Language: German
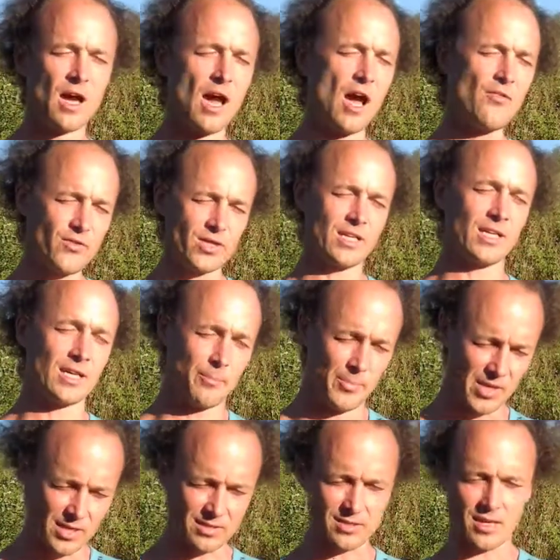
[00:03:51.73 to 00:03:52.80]
Everything
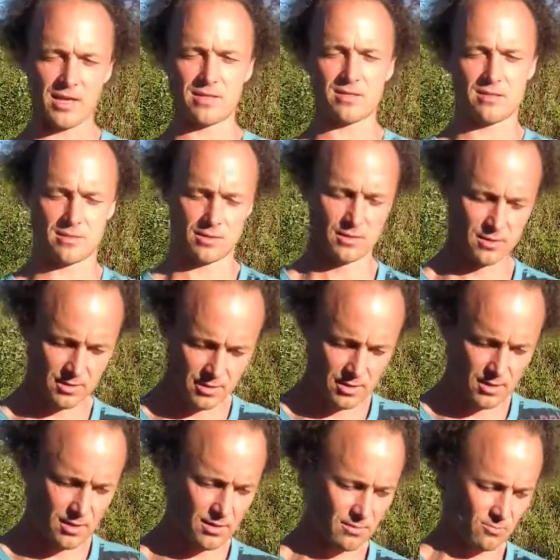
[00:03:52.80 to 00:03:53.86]
appears as
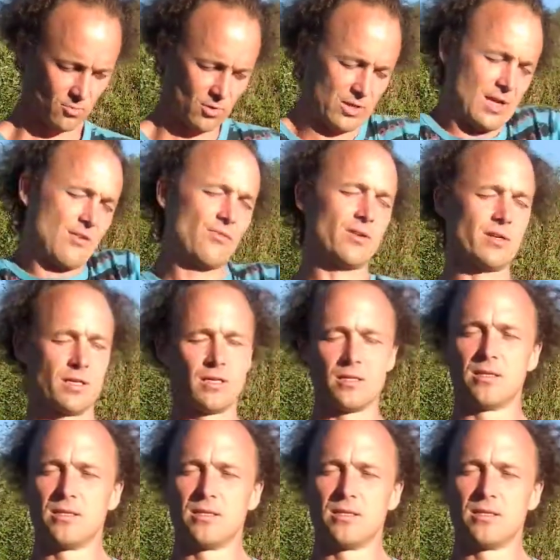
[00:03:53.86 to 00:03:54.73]
whatever.